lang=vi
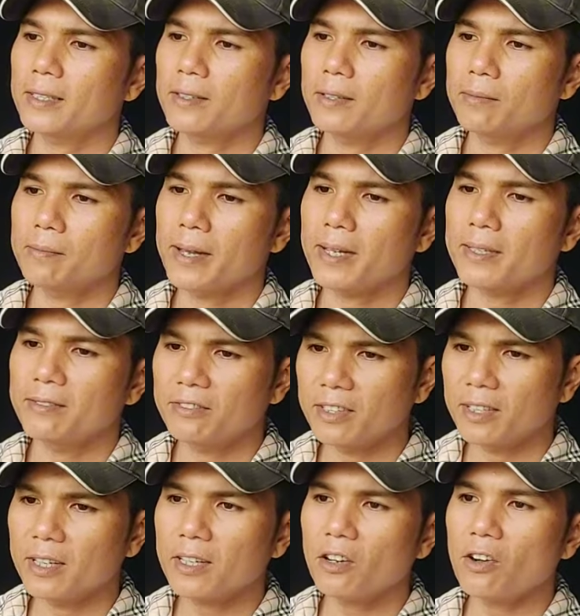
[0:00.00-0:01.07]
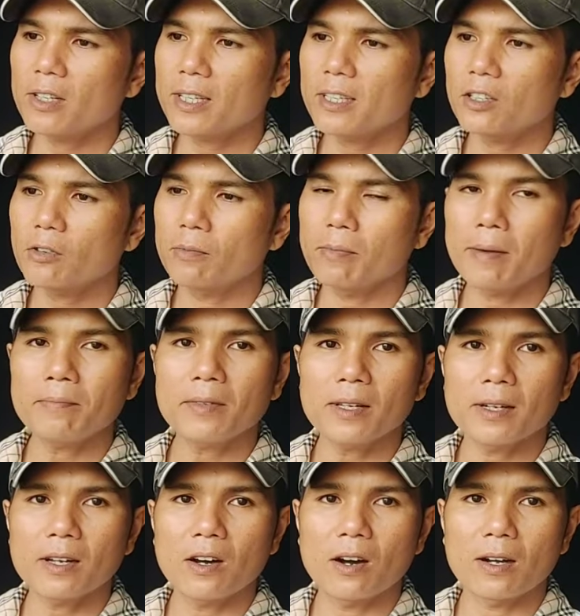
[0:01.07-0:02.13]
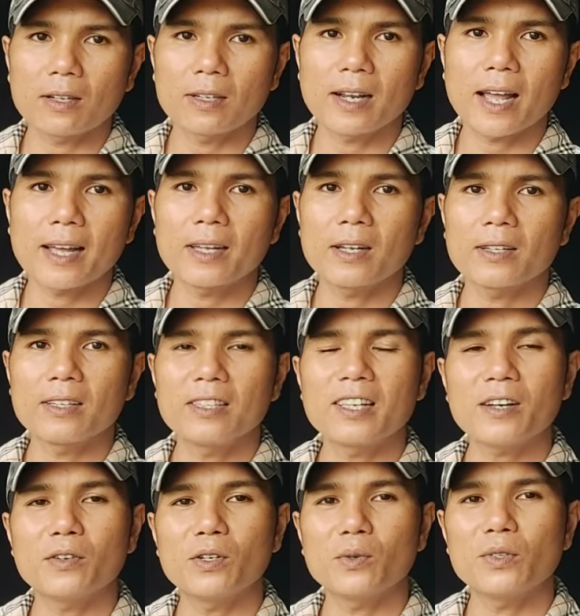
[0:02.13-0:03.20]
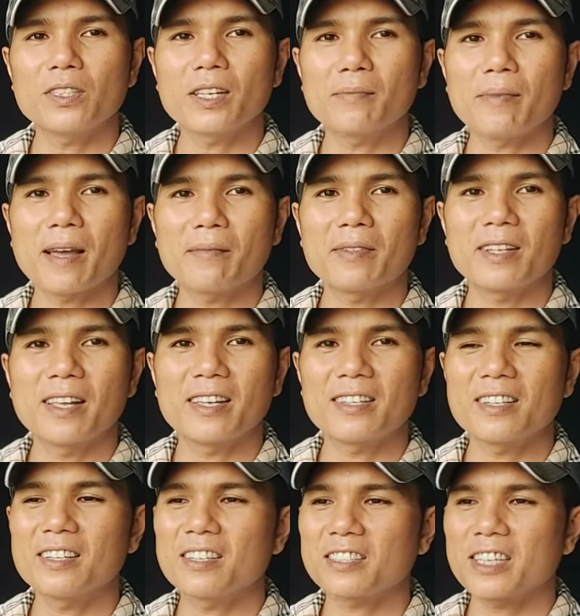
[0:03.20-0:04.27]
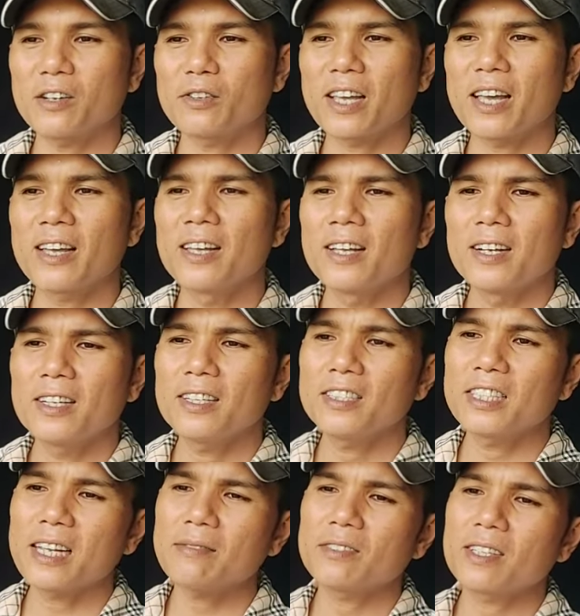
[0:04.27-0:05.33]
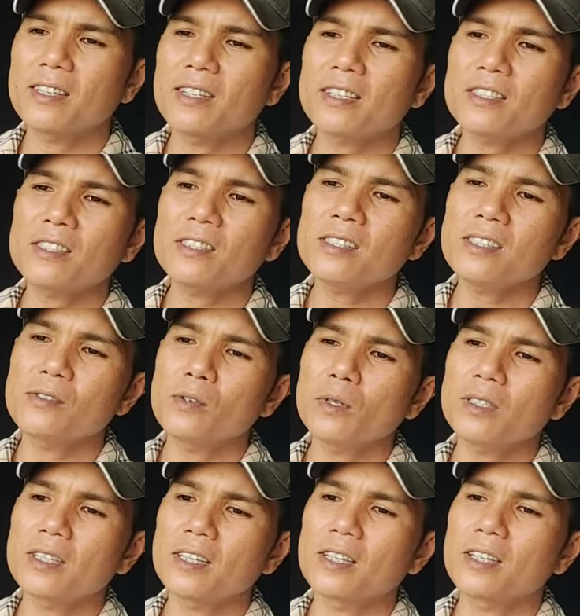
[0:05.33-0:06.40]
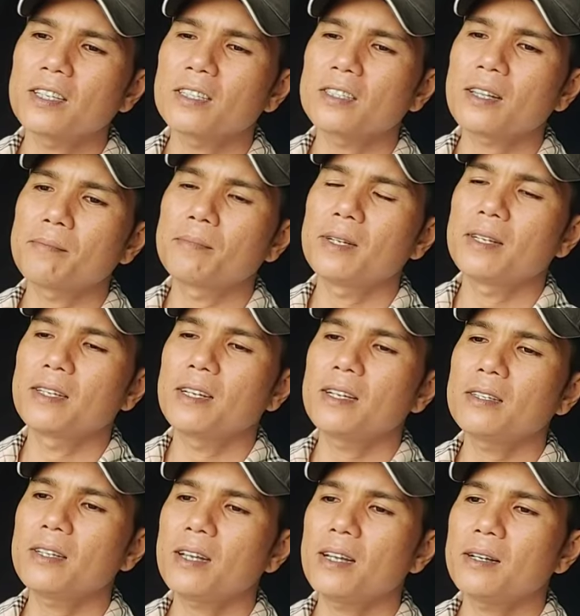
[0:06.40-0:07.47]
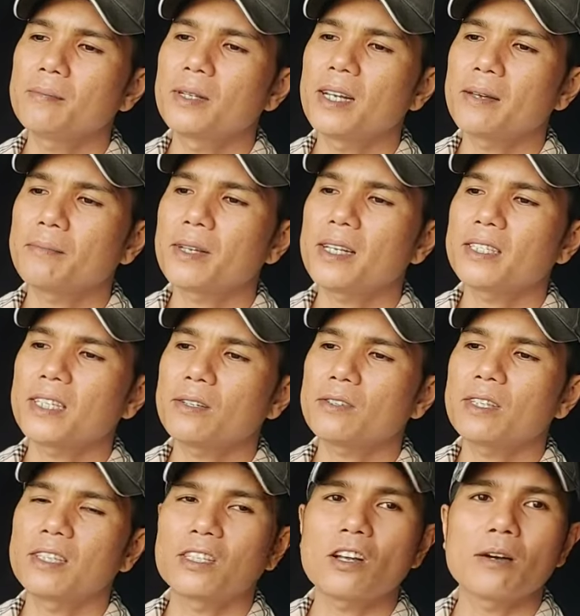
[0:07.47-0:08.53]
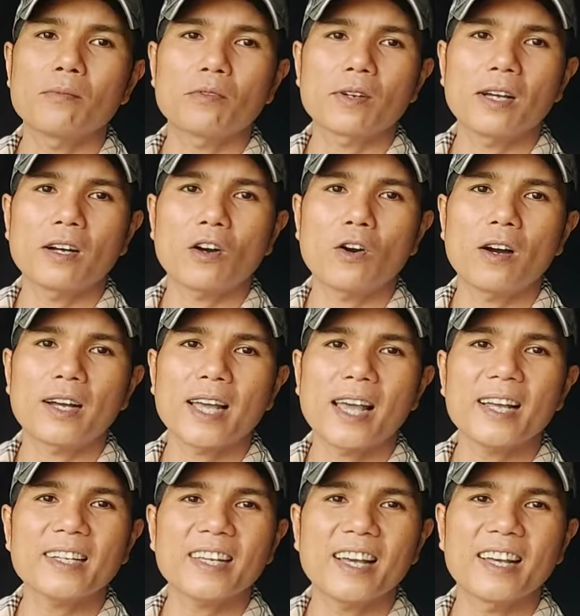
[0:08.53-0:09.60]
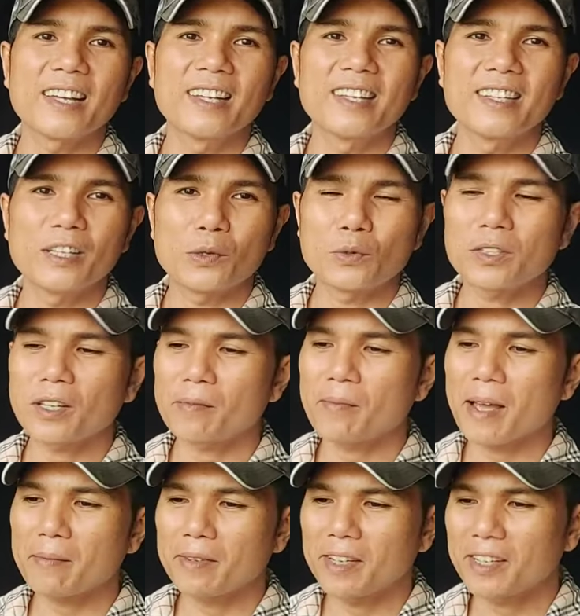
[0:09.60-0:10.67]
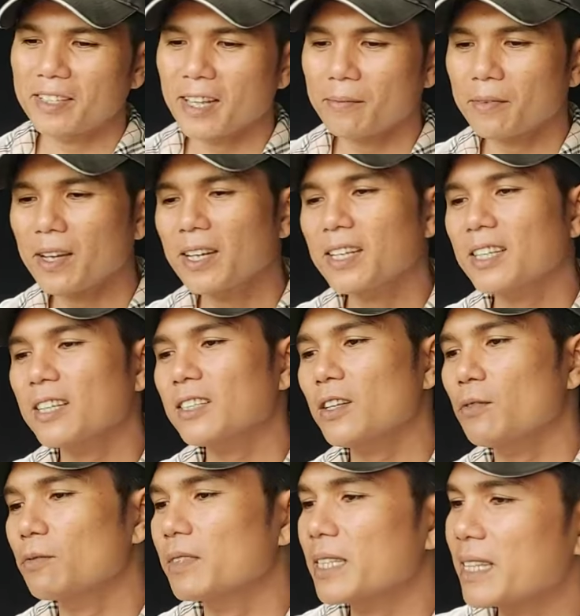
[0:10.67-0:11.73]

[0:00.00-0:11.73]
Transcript: Ờ, mà vừa hết hoa thanh tùng bấm cho nó gọn lại ờ, để giao lưu của chị bạn mình về chơi đợt sau nha lên xe mình chơi rất trước nha quý chị ờ, tầm 10 đến 15 ngày sau thì cho một đợt hoa khác nha quý chị bạn mình yên tâm cái này thanh tùng